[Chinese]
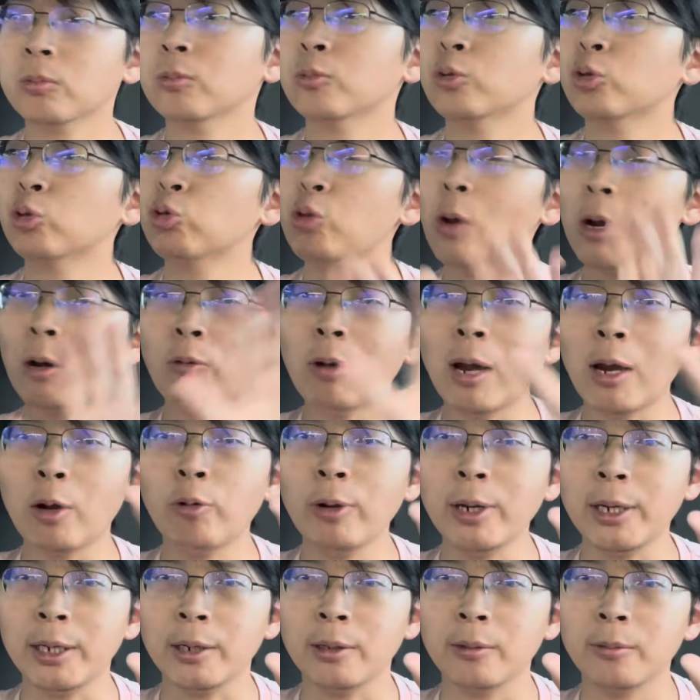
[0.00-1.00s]
赚外
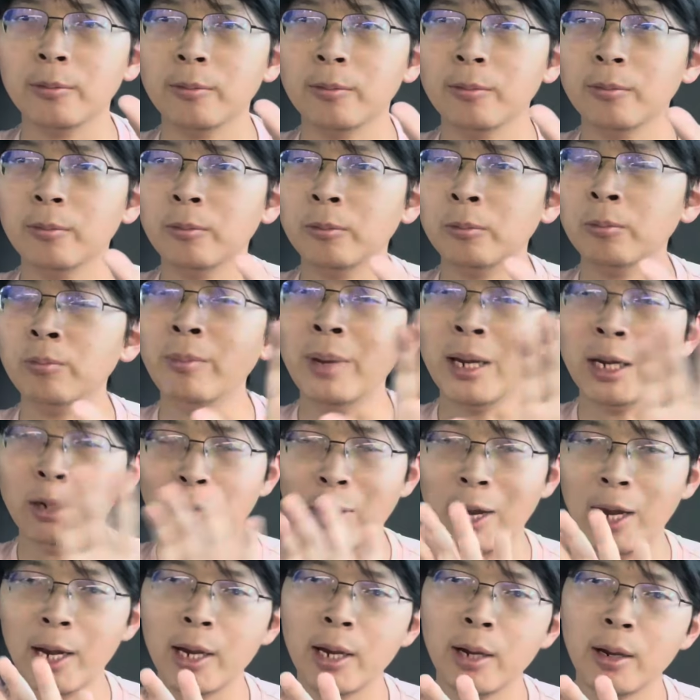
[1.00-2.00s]
汇、美
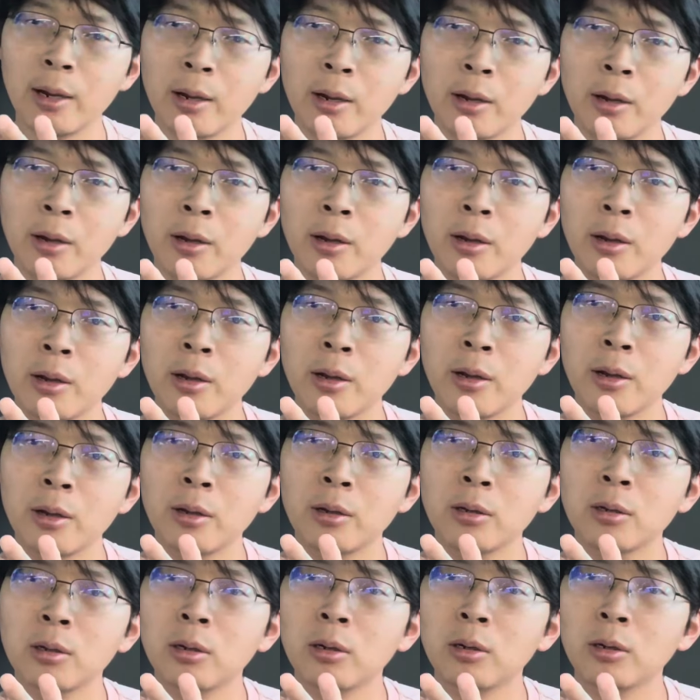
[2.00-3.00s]
元，
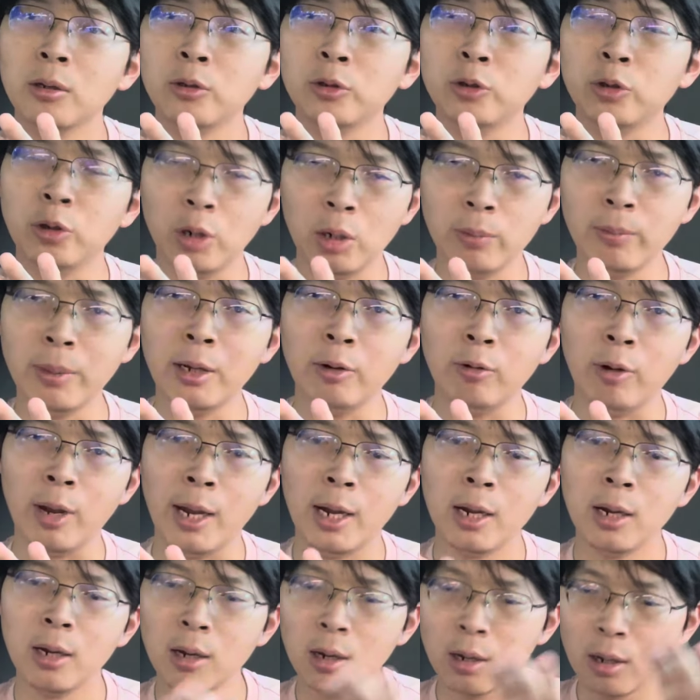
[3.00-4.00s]
有了美
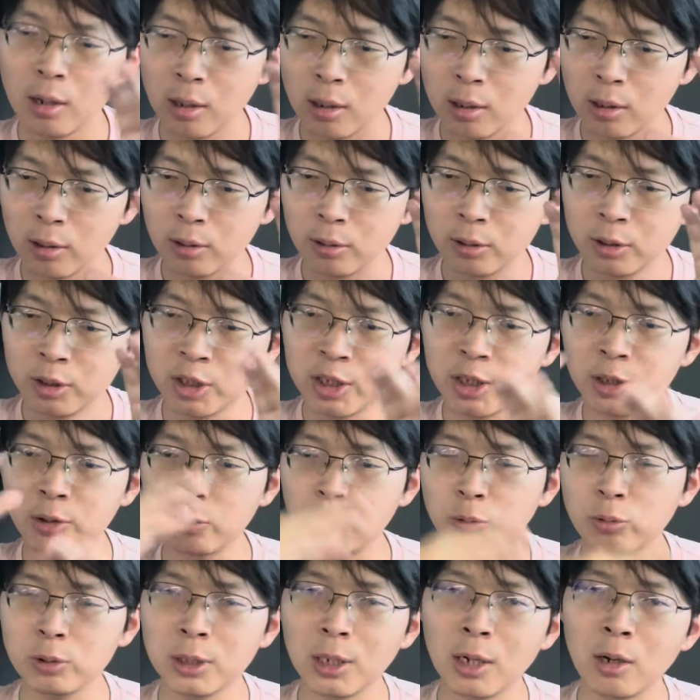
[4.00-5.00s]
元，进
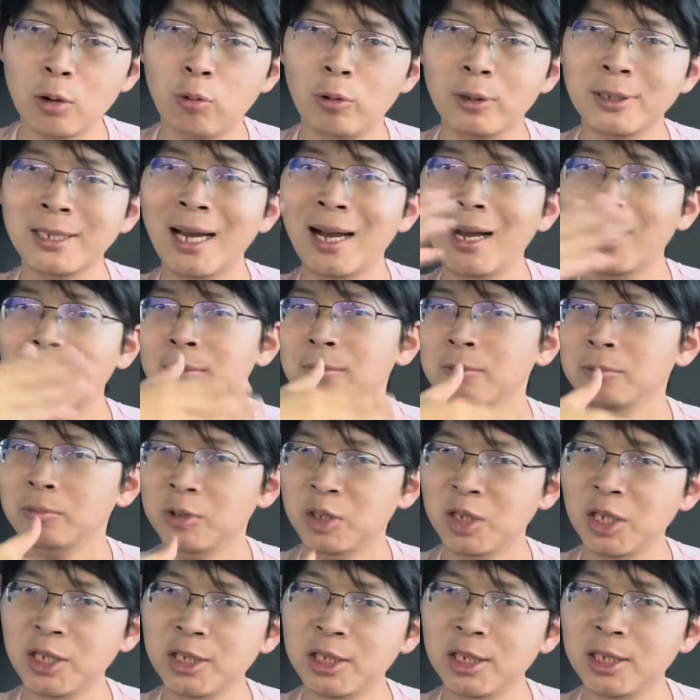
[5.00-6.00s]
入这个国家
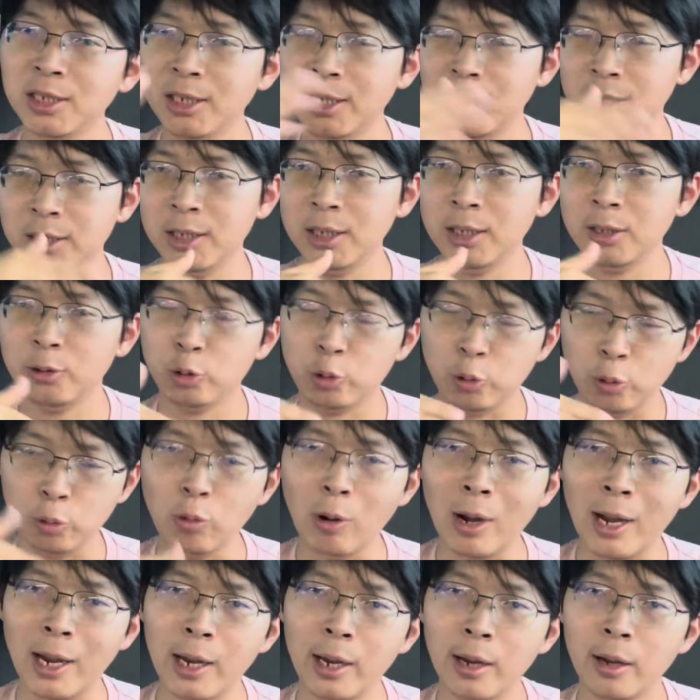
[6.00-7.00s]
经济体系循
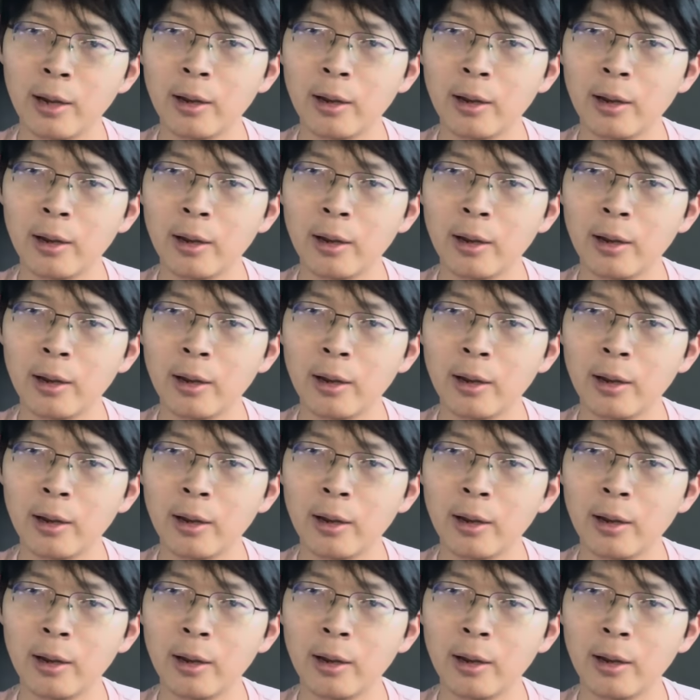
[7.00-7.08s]
环，